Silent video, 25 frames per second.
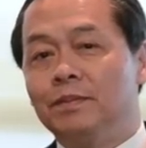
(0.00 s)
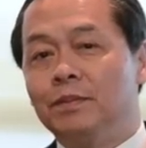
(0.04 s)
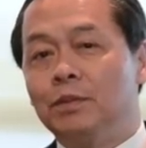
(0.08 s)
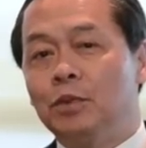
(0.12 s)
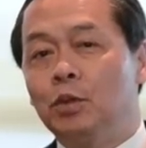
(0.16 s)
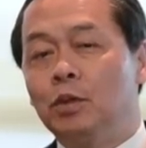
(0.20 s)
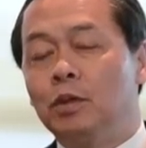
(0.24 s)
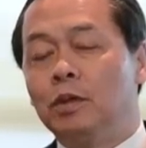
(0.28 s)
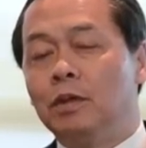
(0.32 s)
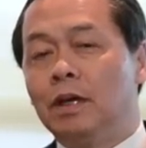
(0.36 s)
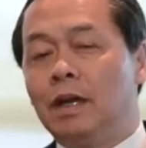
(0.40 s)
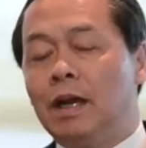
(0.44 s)

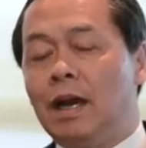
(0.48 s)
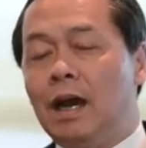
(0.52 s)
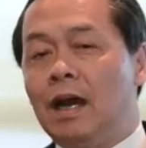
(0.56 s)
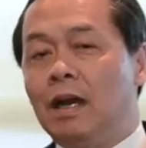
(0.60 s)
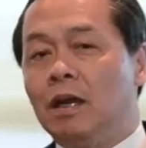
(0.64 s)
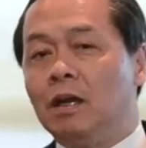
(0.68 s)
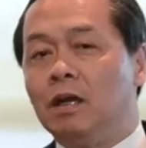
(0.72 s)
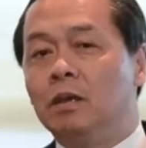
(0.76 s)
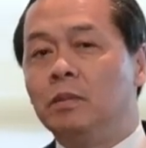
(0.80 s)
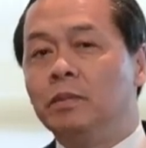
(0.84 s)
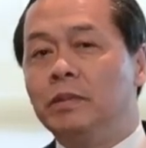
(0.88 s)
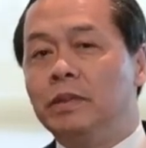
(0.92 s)
ทุกขนาด
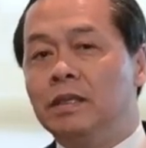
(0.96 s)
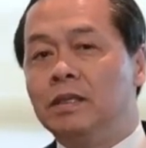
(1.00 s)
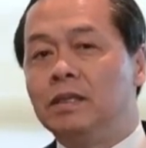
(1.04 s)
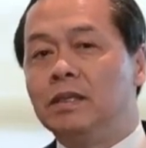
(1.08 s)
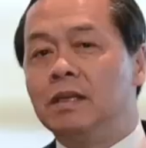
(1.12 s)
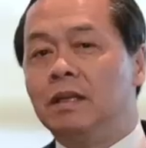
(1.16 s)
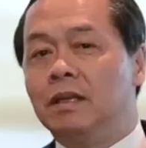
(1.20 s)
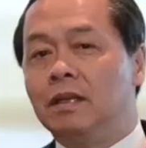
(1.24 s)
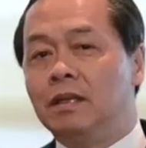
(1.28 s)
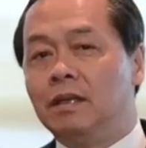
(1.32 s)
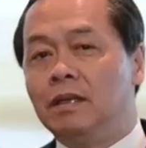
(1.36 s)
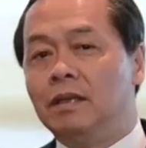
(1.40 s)
ก็มี
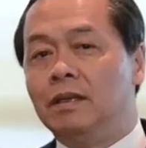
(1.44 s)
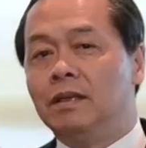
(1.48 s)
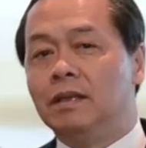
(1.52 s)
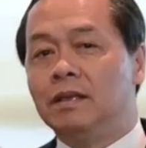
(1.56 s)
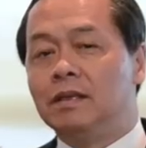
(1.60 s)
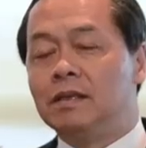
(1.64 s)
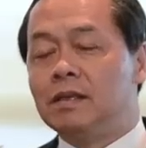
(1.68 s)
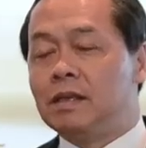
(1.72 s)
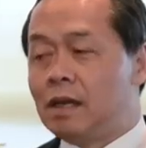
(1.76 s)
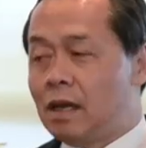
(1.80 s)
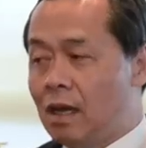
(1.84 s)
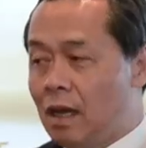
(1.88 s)
สิทธิ์ที่จะ
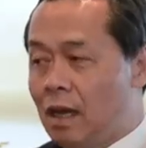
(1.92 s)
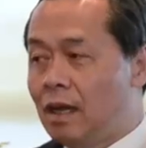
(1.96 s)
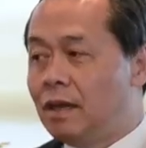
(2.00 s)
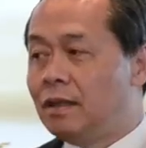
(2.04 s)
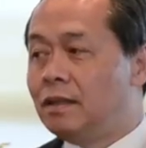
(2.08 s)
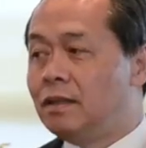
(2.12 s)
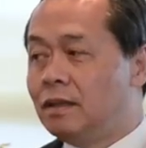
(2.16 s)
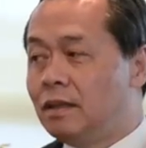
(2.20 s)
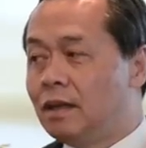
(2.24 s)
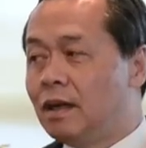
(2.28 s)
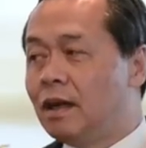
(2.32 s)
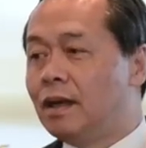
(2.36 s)
เสียหาย
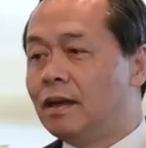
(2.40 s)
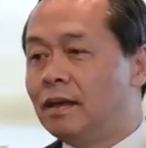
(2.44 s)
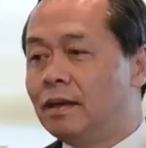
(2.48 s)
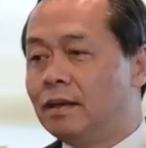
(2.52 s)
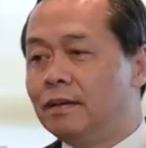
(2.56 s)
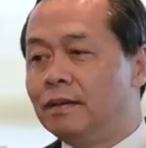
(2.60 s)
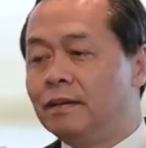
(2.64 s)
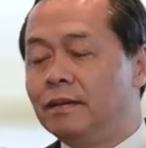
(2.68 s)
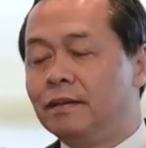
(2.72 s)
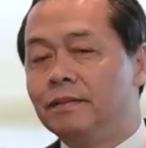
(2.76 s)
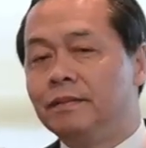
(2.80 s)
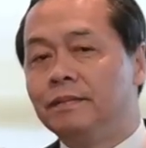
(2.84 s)
ถึงขั้น
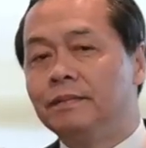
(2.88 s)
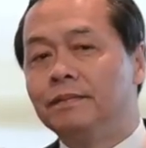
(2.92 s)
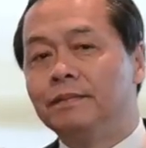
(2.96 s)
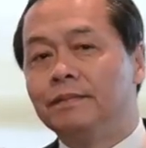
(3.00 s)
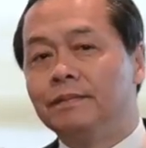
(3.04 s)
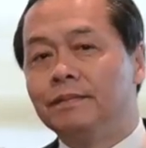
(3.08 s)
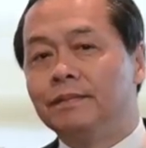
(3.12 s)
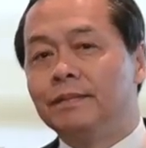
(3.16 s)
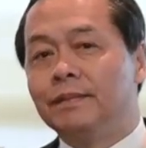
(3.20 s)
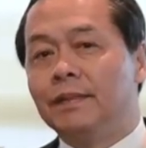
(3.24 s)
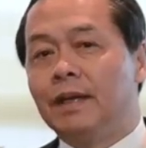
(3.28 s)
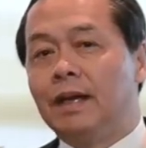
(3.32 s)

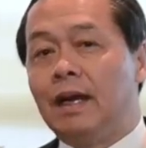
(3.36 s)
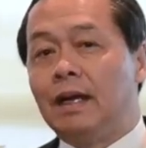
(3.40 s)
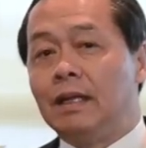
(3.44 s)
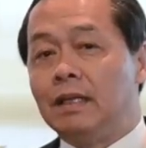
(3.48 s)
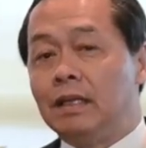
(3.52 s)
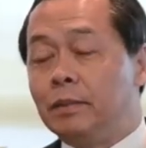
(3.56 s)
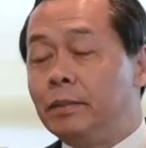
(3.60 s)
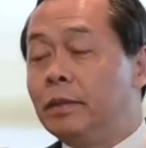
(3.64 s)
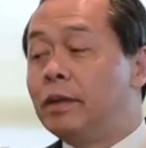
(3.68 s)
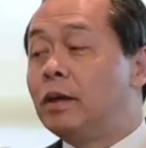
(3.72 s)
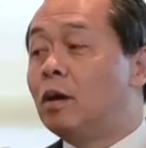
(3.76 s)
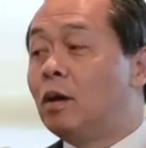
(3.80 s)
อาจ
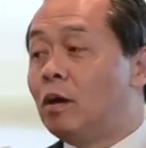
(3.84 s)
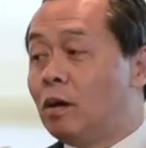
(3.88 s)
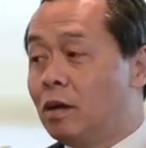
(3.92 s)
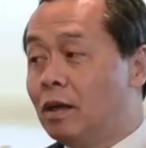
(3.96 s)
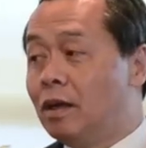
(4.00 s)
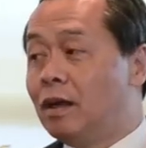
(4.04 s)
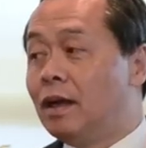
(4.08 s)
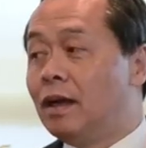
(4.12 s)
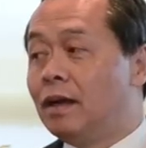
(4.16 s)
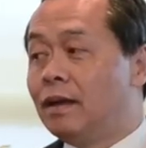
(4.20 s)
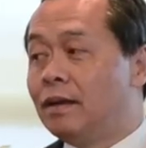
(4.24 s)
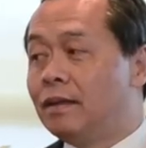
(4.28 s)
จะไม่รอด
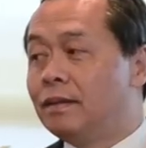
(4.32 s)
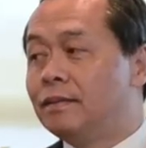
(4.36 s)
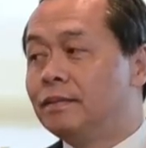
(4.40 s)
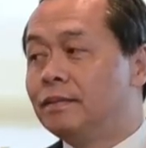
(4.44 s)
ก็ได้